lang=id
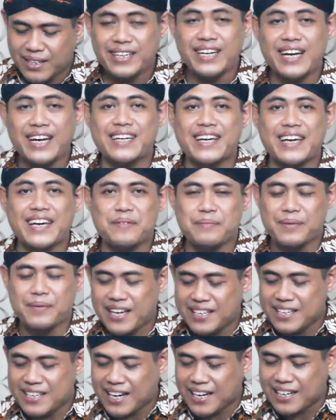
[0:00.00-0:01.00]
Ini ada yang
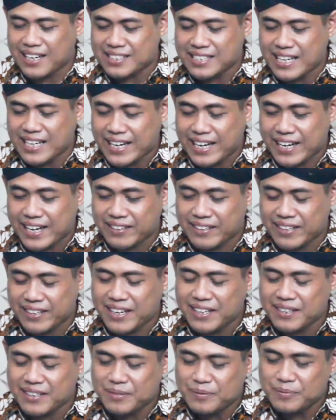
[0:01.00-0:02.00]
menanyakan ke saya gitu
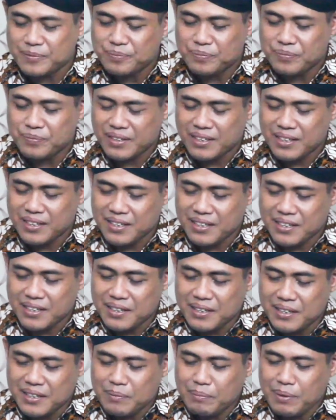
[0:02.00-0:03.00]
ya.
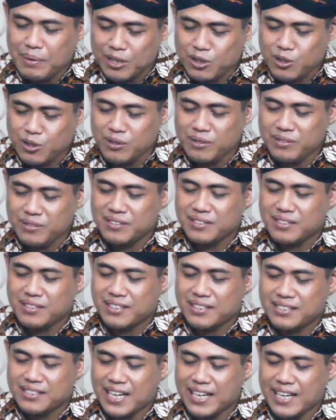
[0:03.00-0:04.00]
Pak Jun,
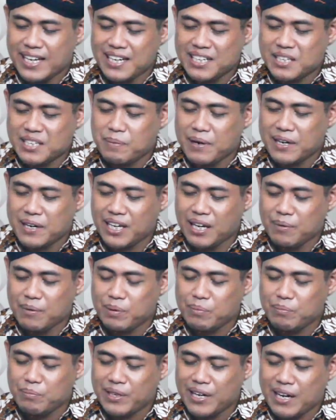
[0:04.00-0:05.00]
saya dipanggil
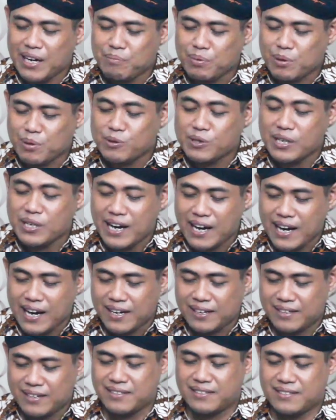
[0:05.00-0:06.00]
pimpinan
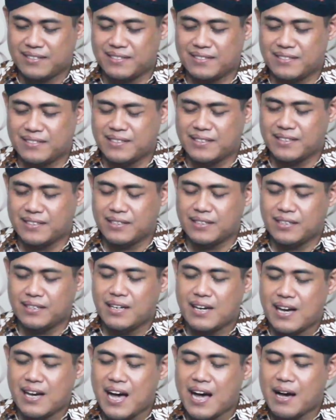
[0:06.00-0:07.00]
perusahaan.
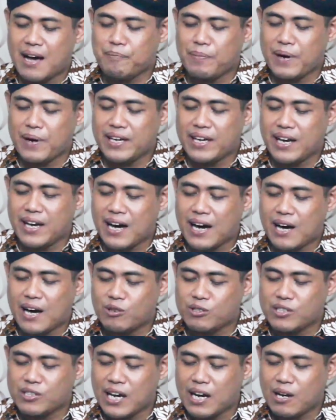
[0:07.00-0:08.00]
Apa yang
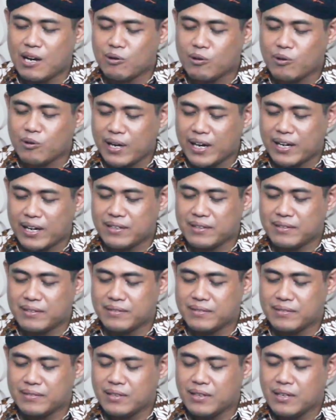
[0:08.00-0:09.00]
harus saya lakukan?
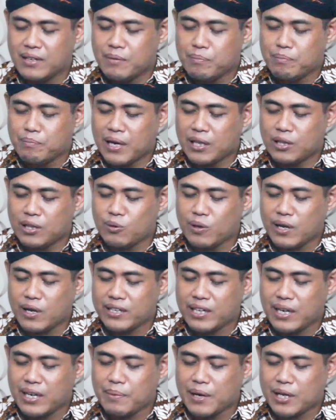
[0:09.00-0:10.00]

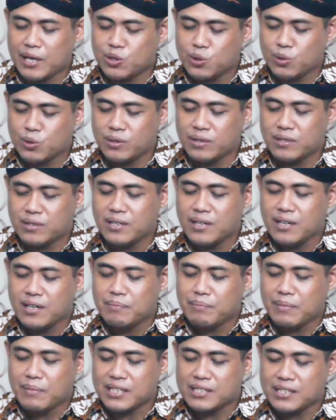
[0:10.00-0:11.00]
Bantuannya Pak Jun.
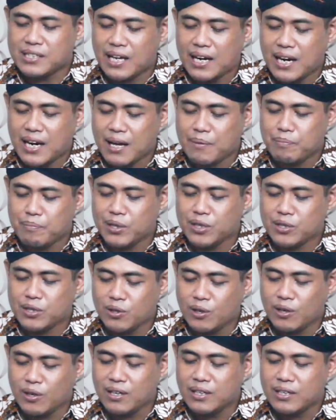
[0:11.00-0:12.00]
Masalah
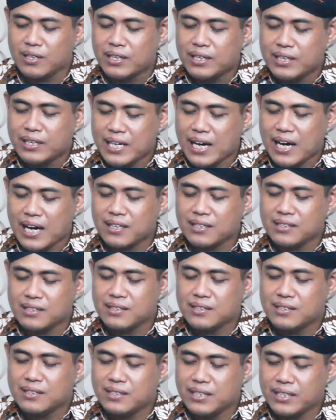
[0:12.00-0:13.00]
pinjol yang
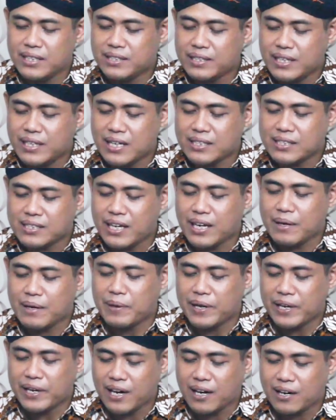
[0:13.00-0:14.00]
tidak
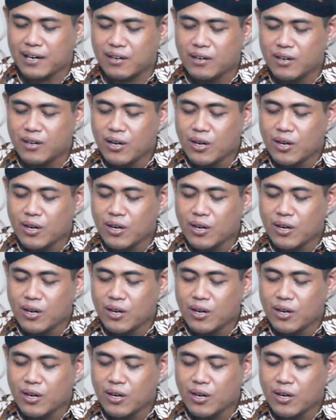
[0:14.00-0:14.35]
saya bayar.